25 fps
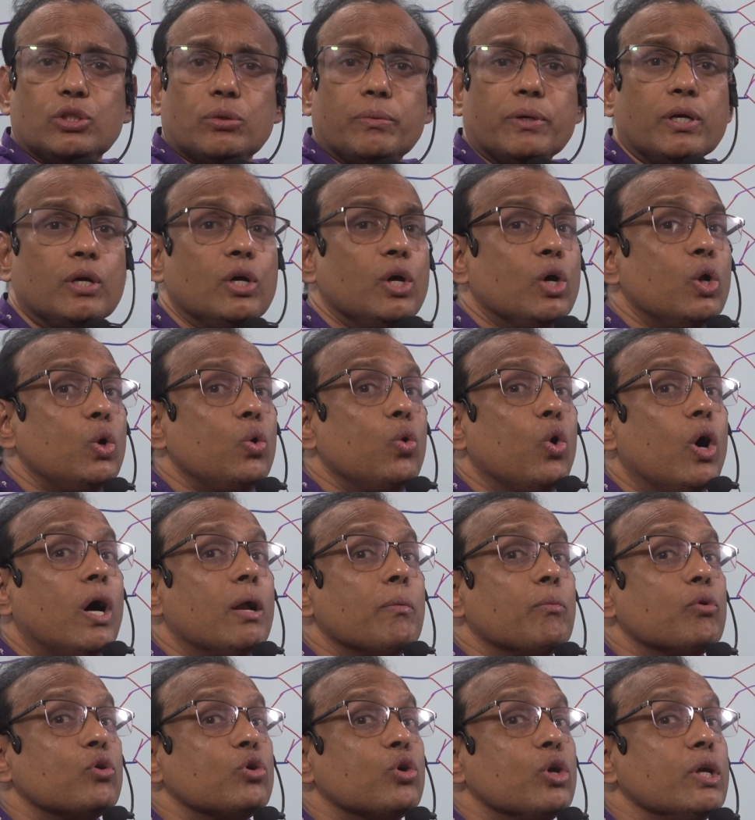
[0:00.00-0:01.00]
হবে লোয়ার
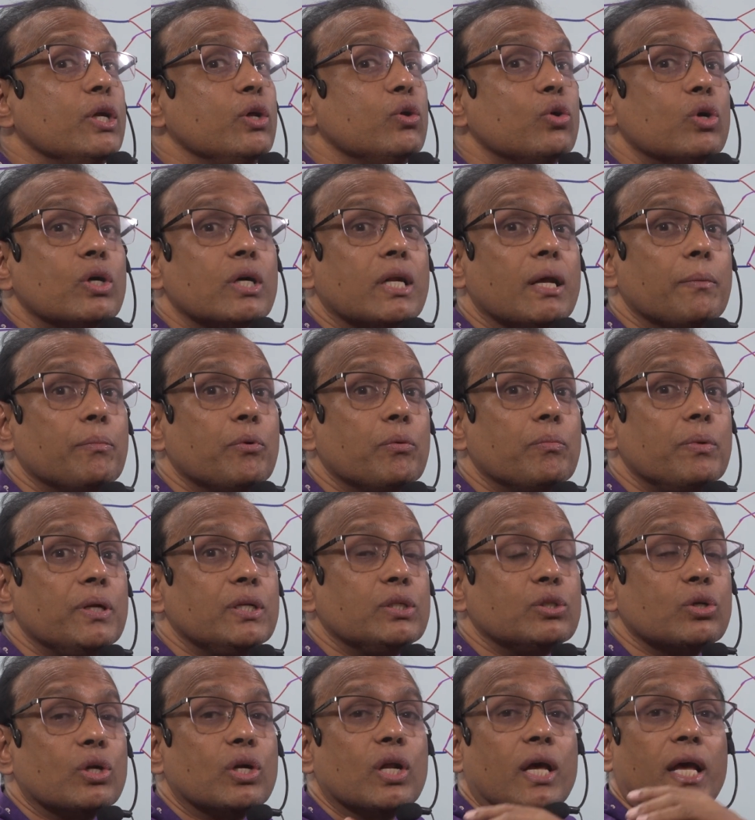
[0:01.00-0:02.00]
মোটর নিউরন টাইপ
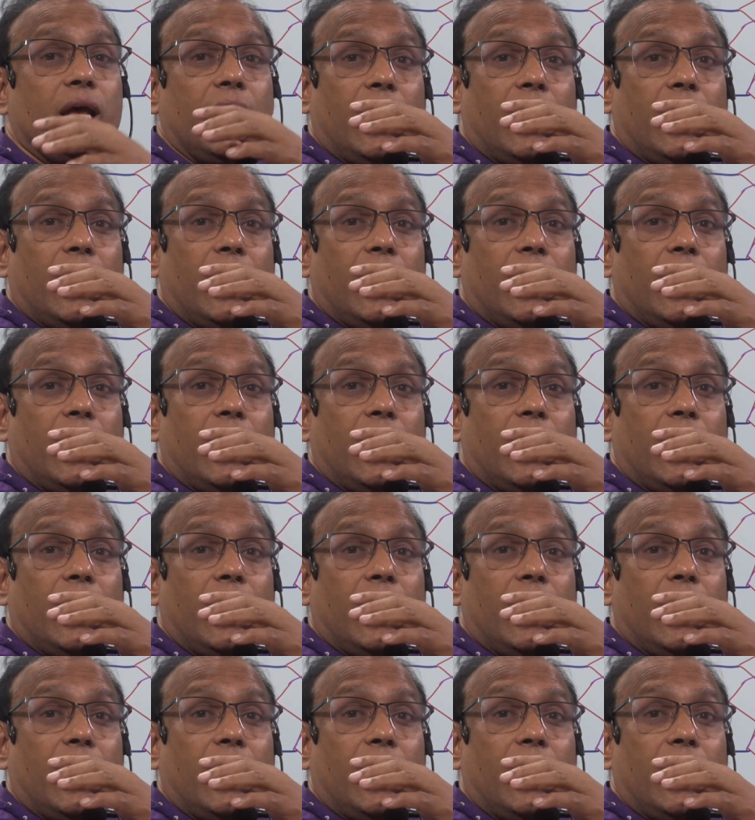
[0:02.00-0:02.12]
অবলিউশন